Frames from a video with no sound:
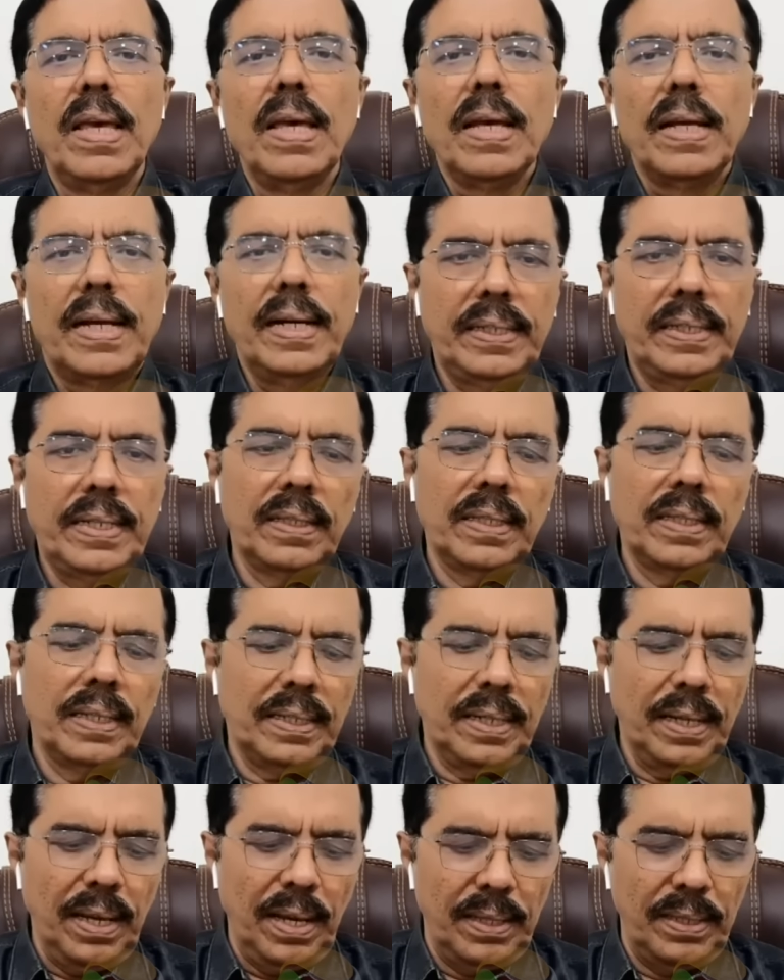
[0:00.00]
கிட்டத்தட்ட
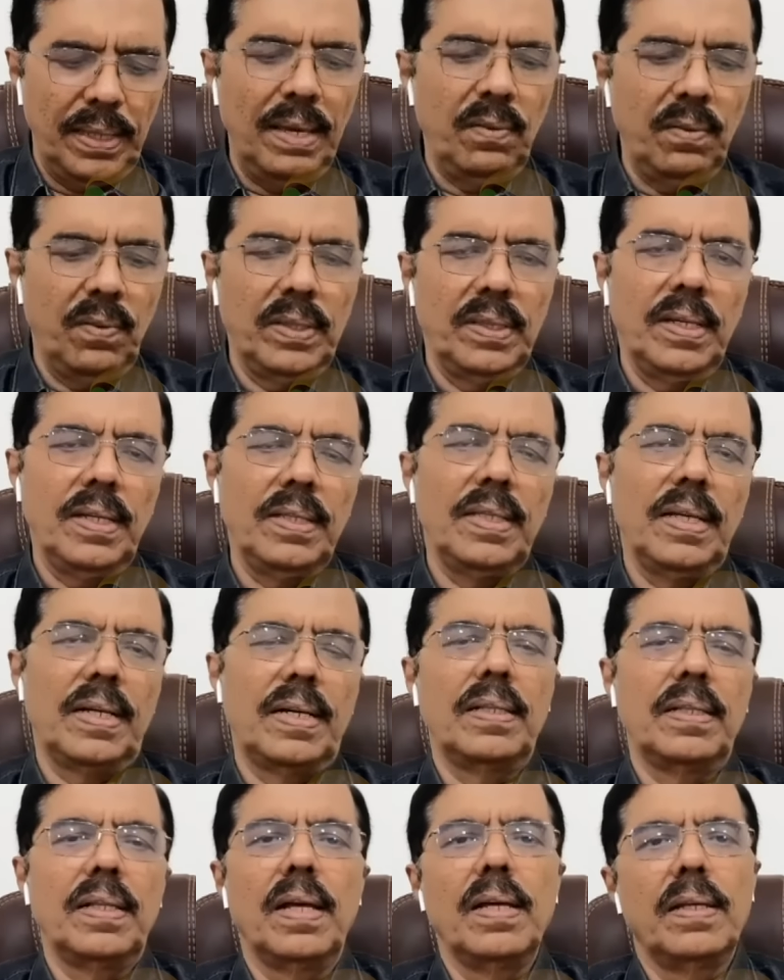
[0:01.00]
அதை வந்து இந்த
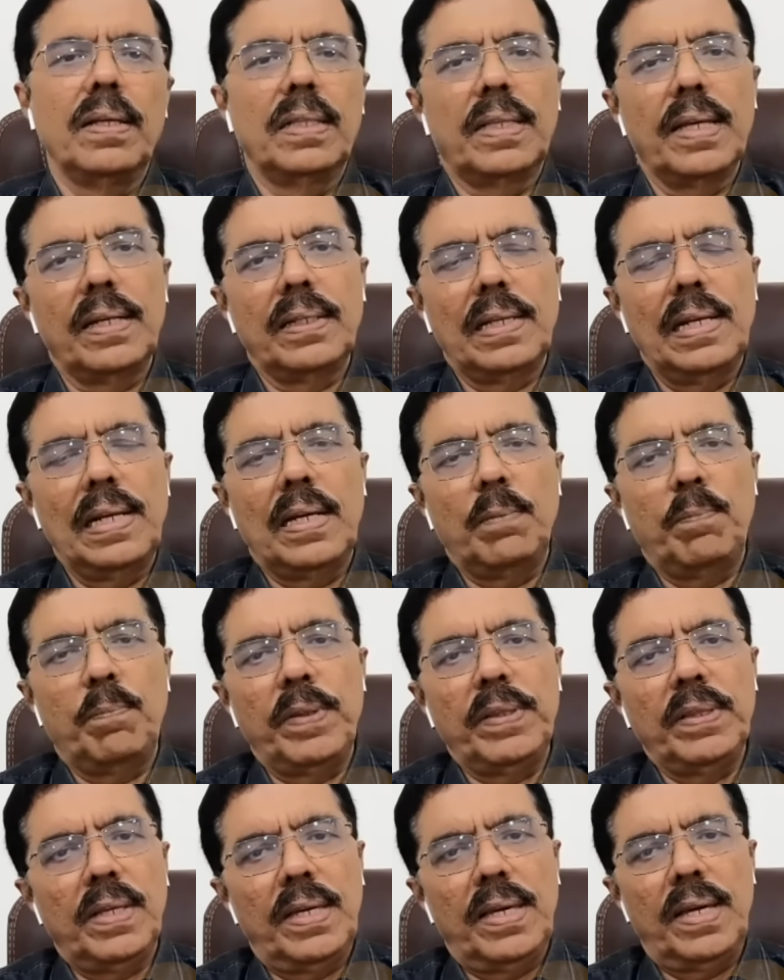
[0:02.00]
தேர்தலுக்கு
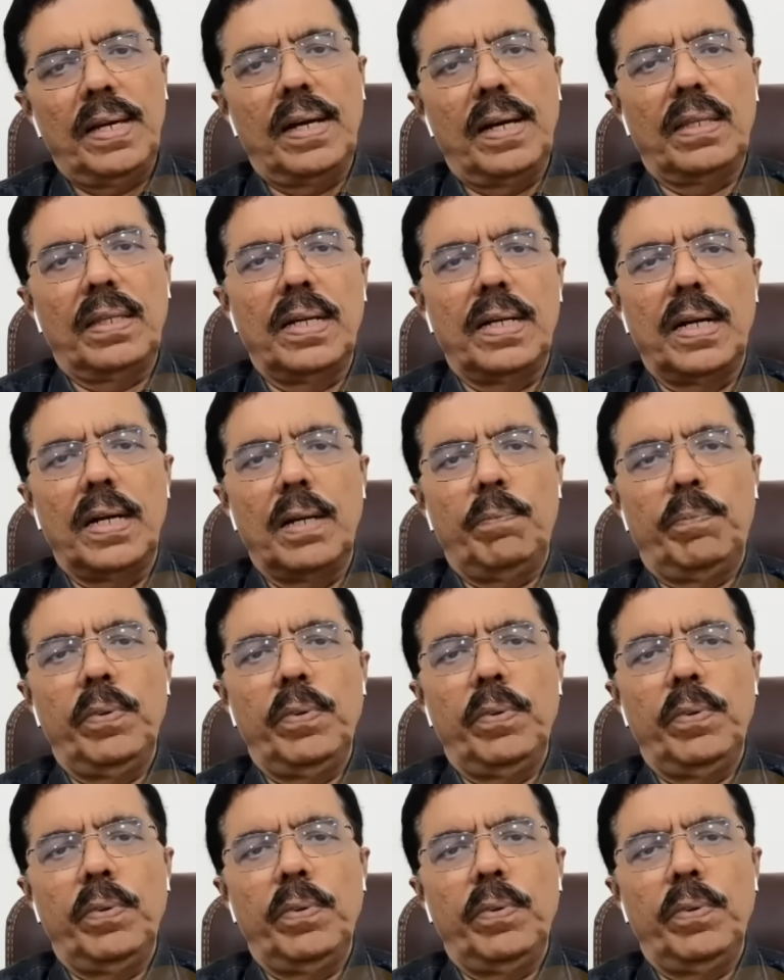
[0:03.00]
பிந்தைய கருத்து கணிப்பு